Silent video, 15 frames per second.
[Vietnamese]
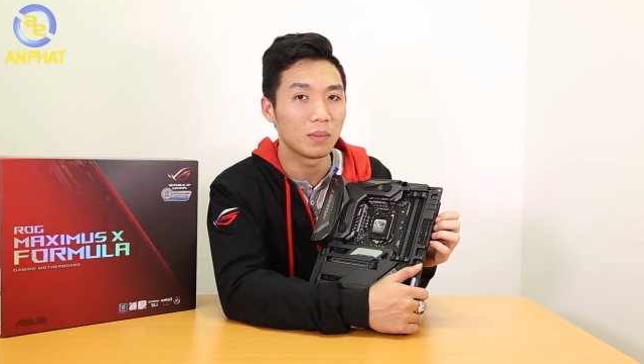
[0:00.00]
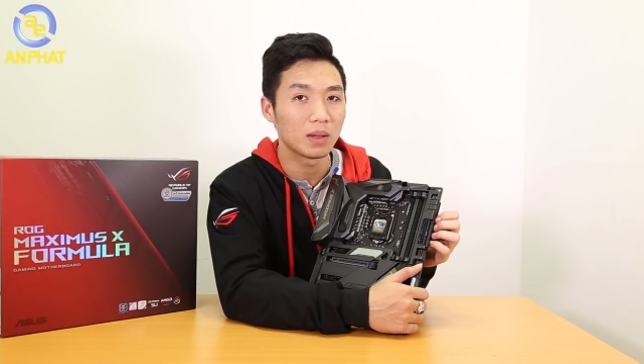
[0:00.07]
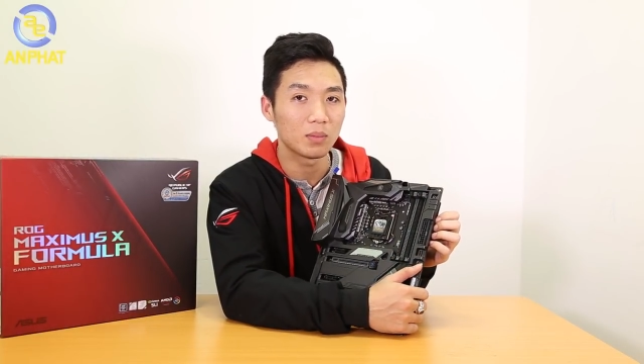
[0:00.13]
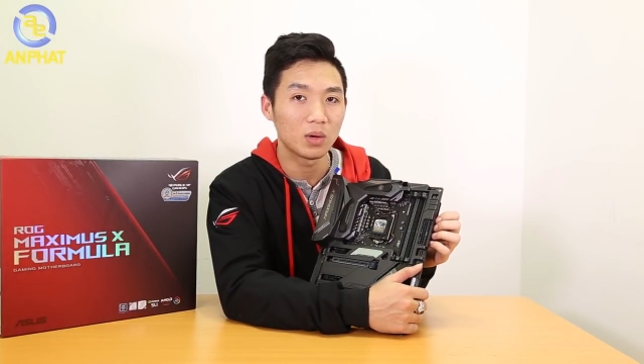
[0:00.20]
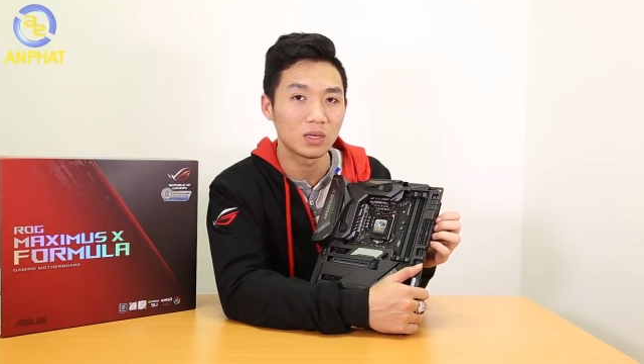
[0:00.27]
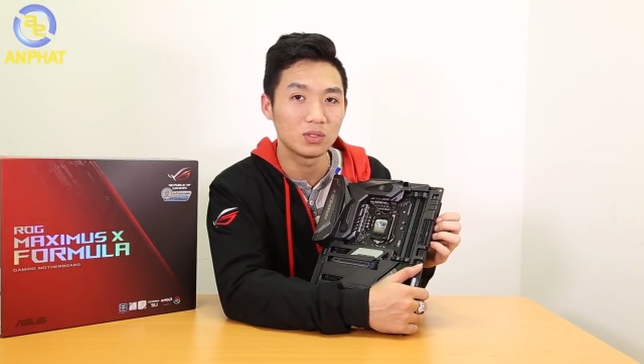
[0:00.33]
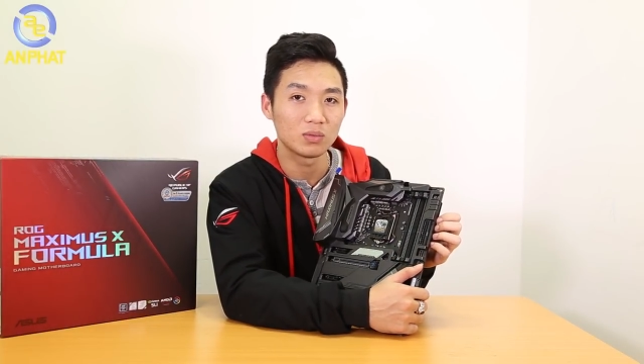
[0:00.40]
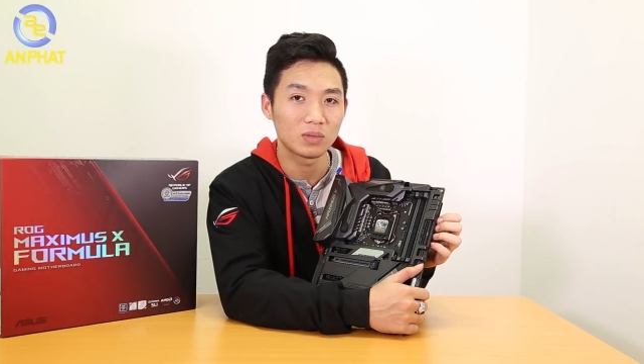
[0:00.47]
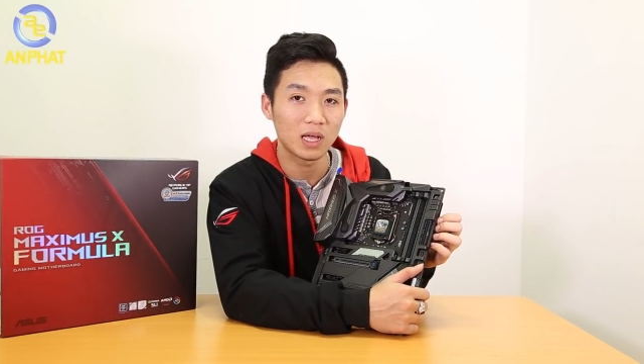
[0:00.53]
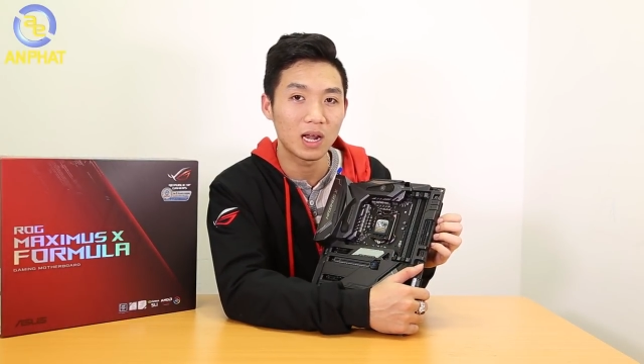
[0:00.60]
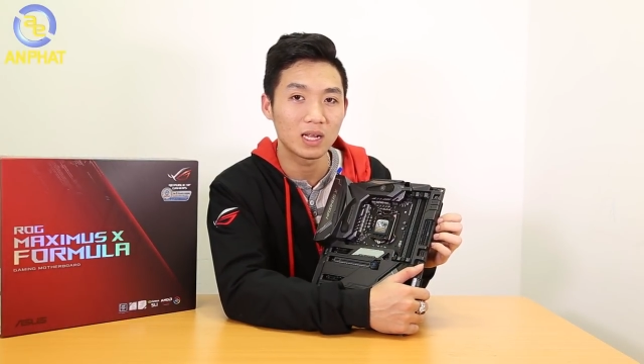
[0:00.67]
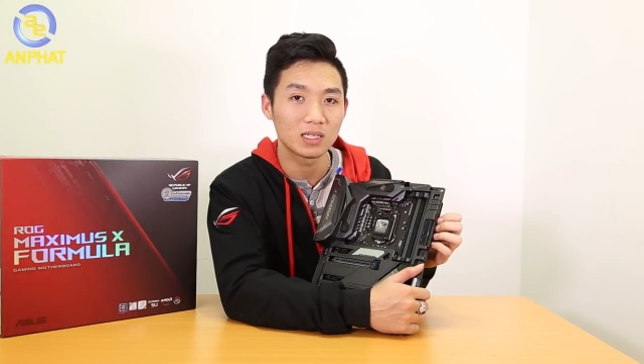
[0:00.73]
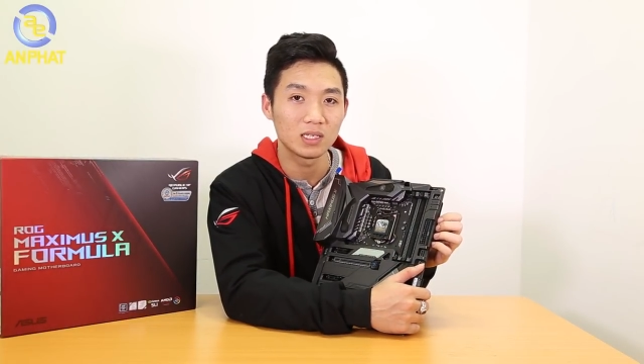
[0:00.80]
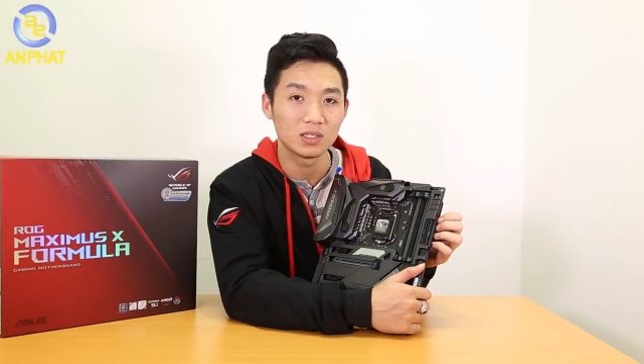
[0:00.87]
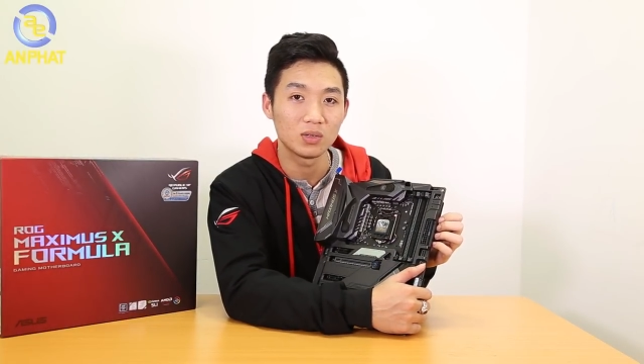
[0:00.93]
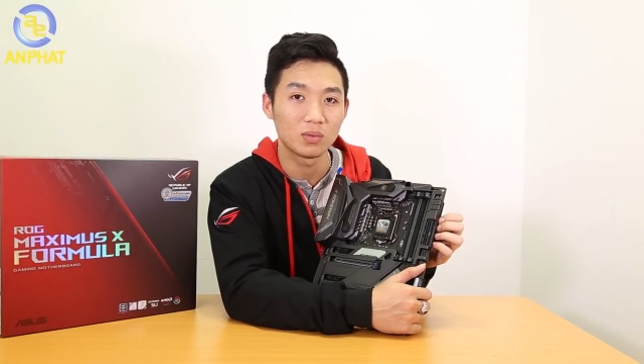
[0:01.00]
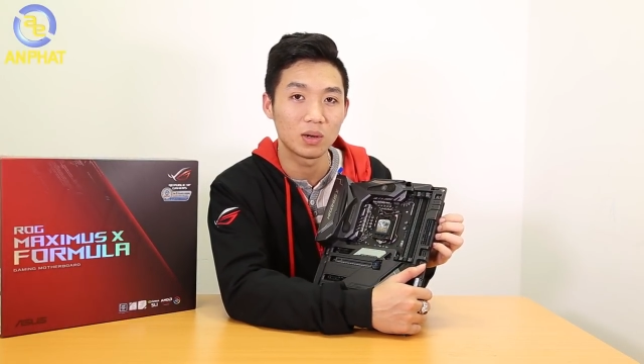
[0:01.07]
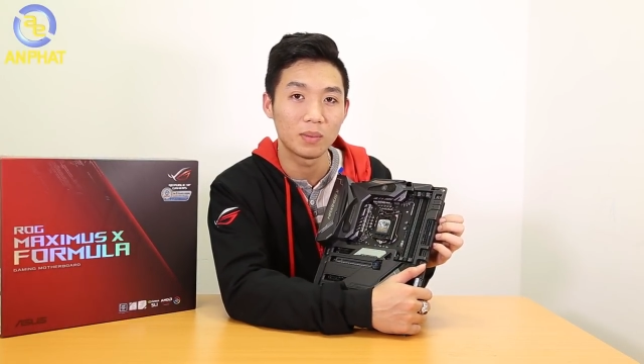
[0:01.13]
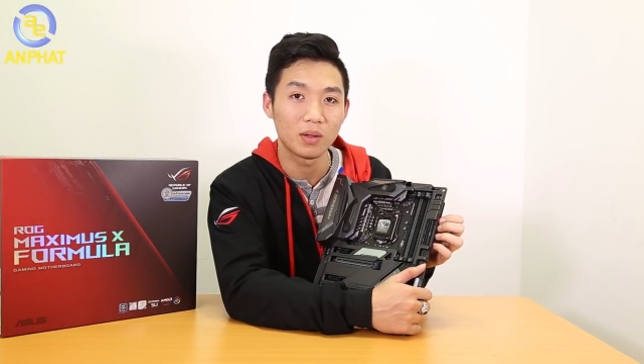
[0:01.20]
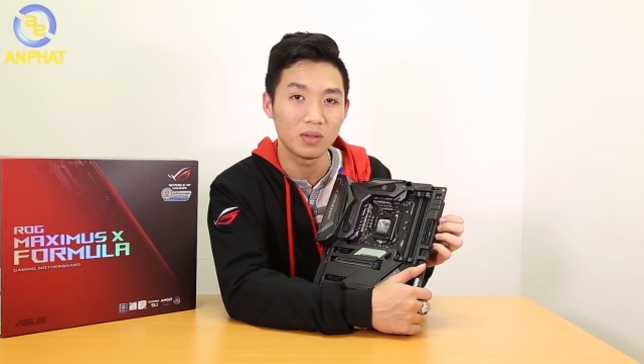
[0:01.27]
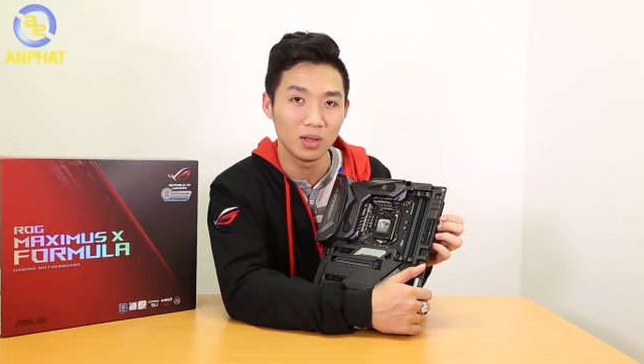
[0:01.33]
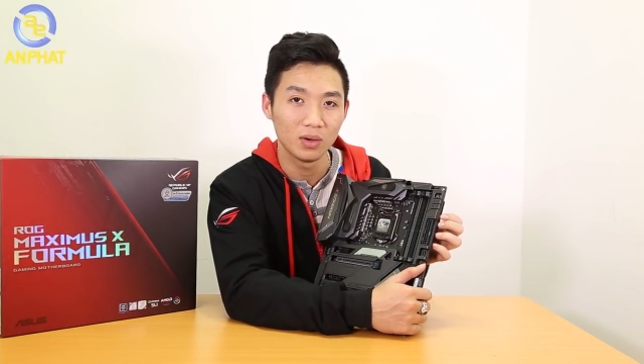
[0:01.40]
mainboard chúng ta đang sử dụng là
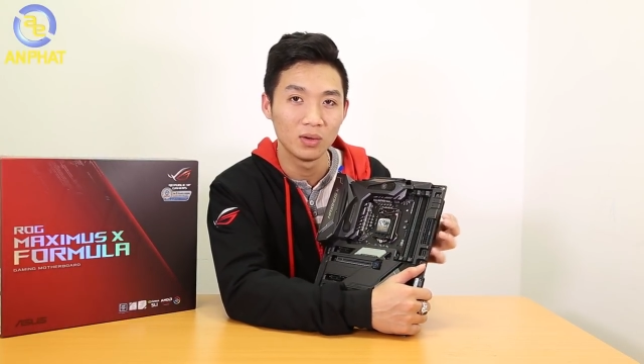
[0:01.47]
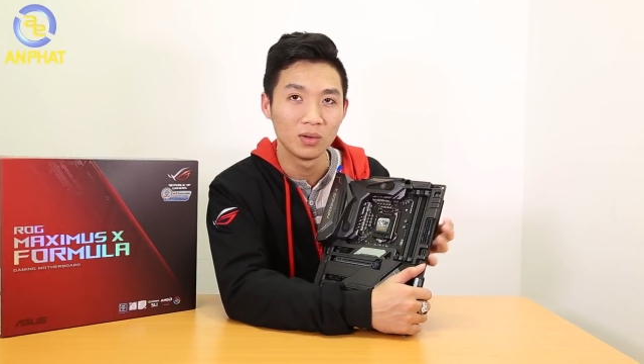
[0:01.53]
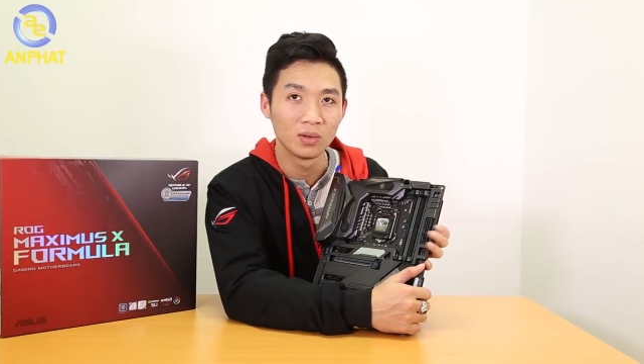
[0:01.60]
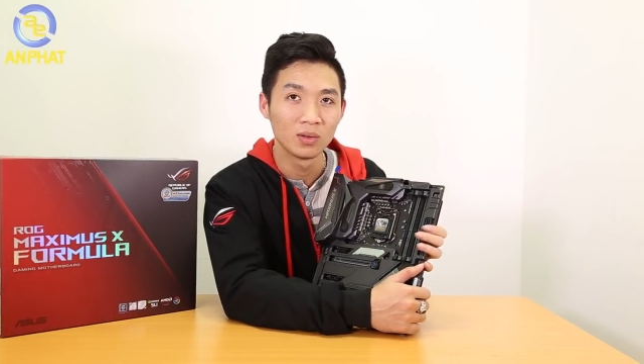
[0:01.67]
bao nhiêu.